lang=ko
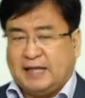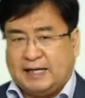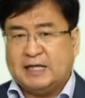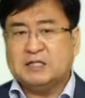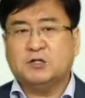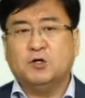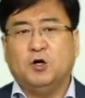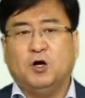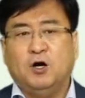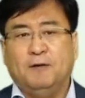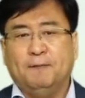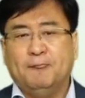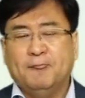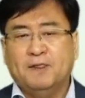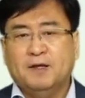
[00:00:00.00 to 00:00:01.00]
잘하는
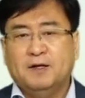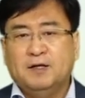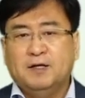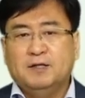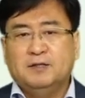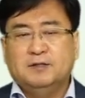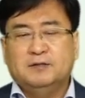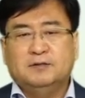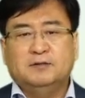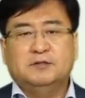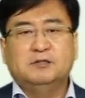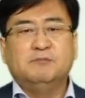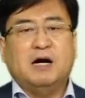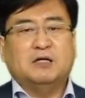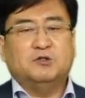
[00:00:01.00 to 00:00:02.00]
것.
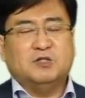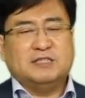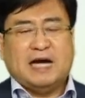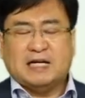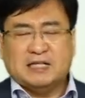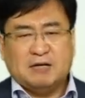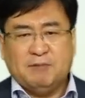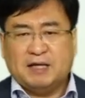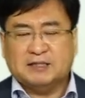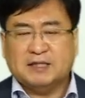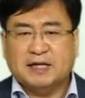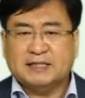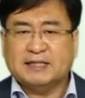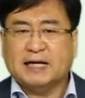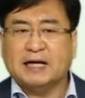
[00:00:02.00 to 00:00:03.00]
음악도 장르가
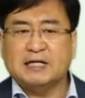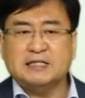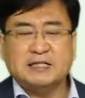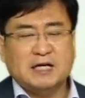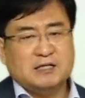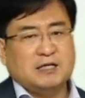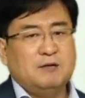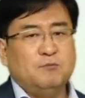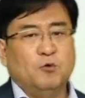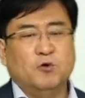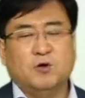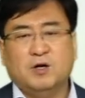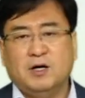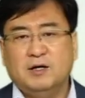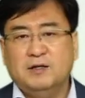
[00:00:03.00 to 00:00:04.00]
많잖아요. 잘하는 장르가
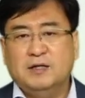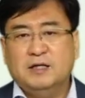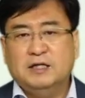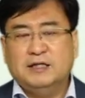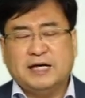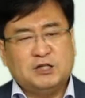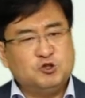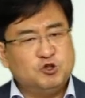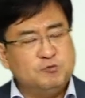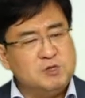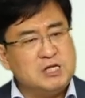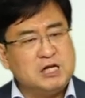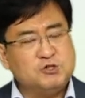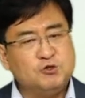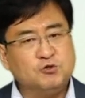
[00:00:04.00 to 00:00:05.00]
뭘까? 내가
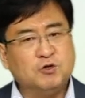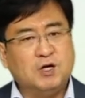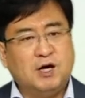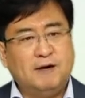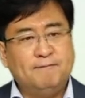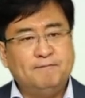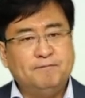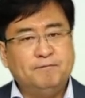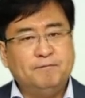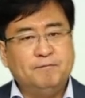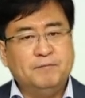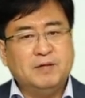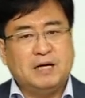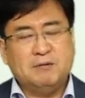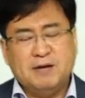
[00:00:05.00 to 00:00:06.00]
춤을 잘 추는가?
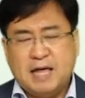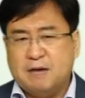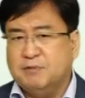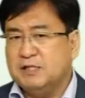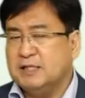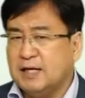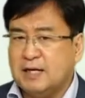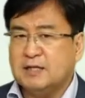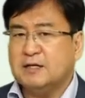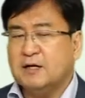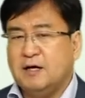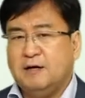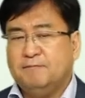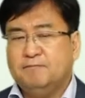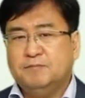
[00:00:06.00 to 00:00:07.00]
아니면 랩을
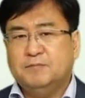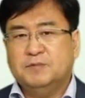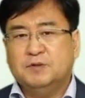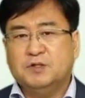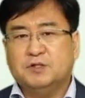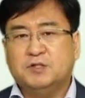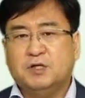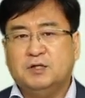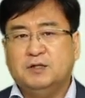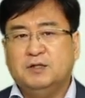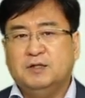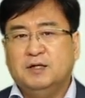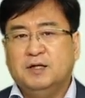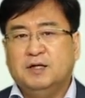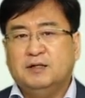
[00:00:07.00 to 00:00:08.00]
잘하는가? 그렇죠?
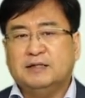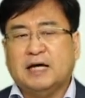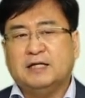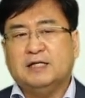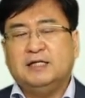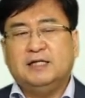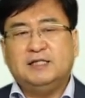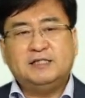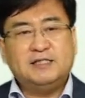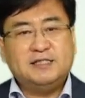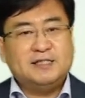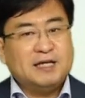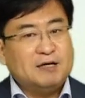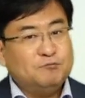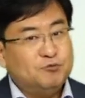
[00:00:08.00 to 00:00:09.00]
나는 이
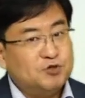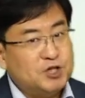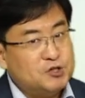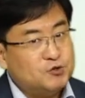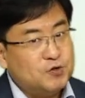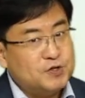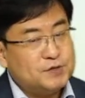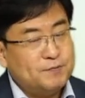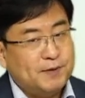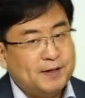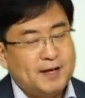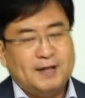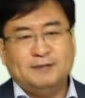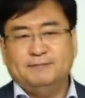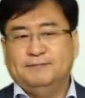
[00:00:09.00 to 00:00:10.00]
신체가 무기일 수도
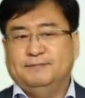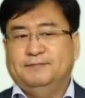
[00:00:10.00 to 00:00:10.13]
있습니다.